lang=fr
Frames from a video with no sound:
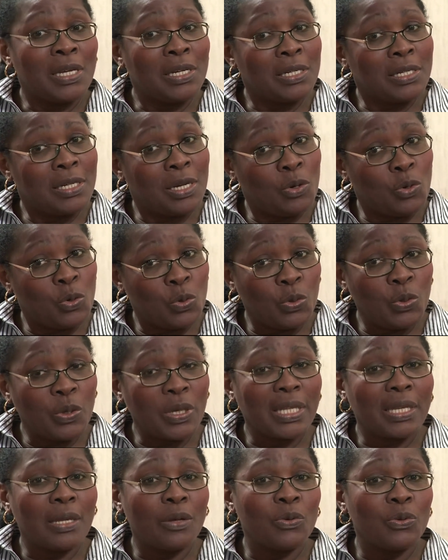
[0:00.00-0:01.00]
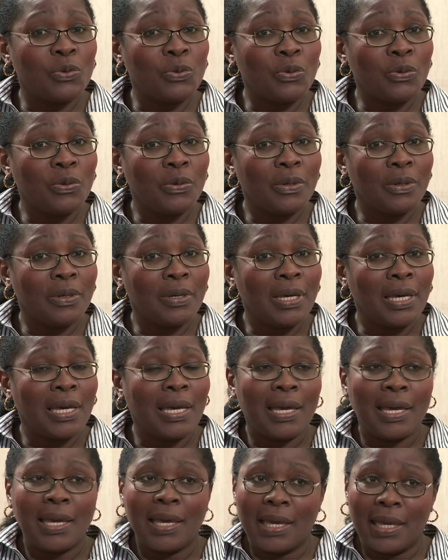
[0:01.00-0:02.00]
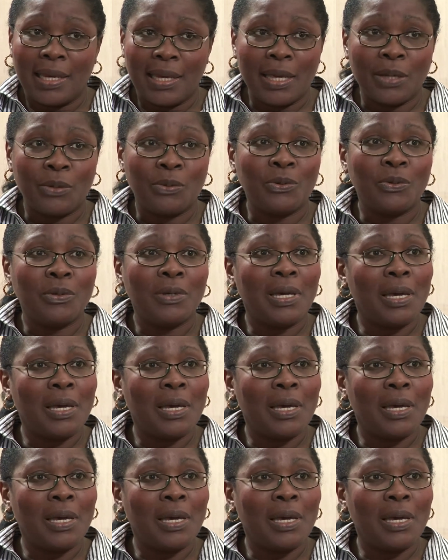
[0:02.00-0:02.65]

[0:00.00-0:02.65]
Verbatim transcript: Je le lui ai tendu. Elle a lu.